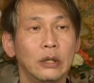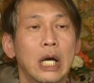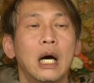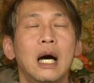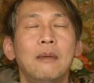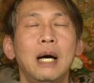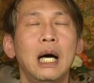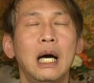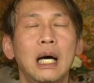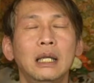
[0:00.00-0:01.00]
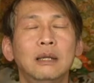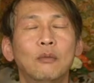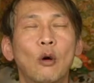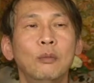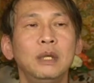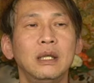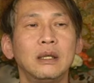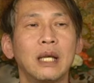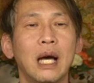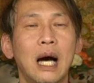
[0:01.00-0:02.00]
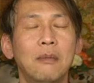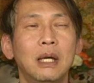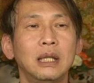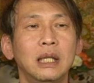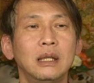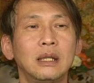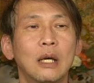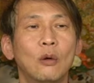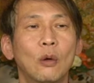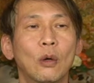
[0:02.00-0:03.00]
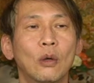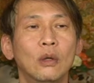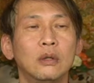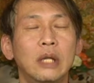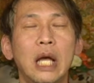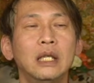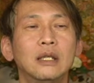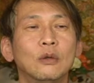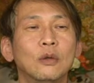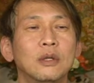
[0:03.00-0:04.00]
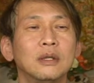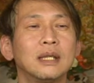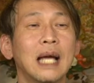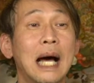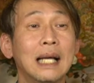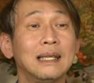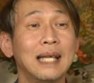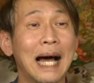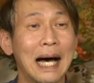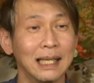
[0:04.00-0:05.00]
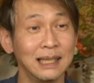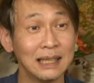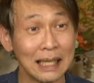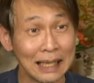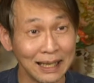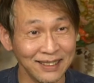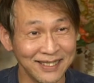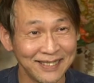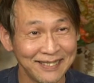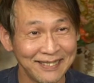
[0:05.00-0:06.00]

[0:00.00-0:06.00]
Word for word: 내가 가만히 몸이 이렇게 가만히 있다고 내 영혼을 어떻게 하는 게 아니잖아요.